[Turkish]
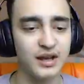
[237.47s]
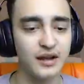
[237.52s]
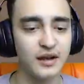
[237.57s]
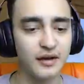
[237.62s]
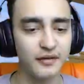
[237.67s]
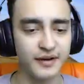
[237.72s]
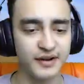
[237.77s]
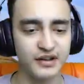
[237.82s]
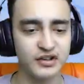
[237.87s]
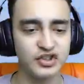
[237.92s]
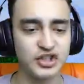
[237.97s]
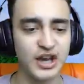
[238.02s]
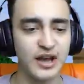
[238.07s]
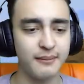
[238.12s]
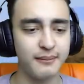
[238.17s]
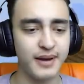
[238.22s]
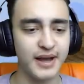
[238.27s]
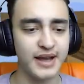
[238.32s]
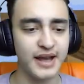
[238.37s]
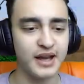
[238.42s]
Fazla şey
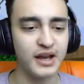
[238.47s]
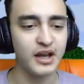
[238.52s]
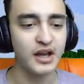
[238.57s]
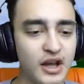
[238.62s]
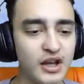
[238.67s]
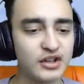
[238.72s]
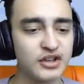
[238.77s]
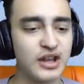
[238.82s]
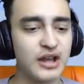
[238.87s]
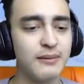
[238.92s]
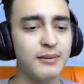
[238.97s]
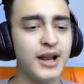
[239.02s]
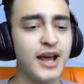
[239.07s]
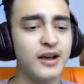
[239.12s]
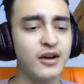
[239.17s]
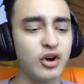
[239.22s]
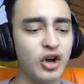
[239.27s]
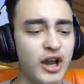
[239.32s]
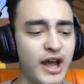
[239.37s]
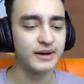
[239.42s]
yapma yani. Demilen golem.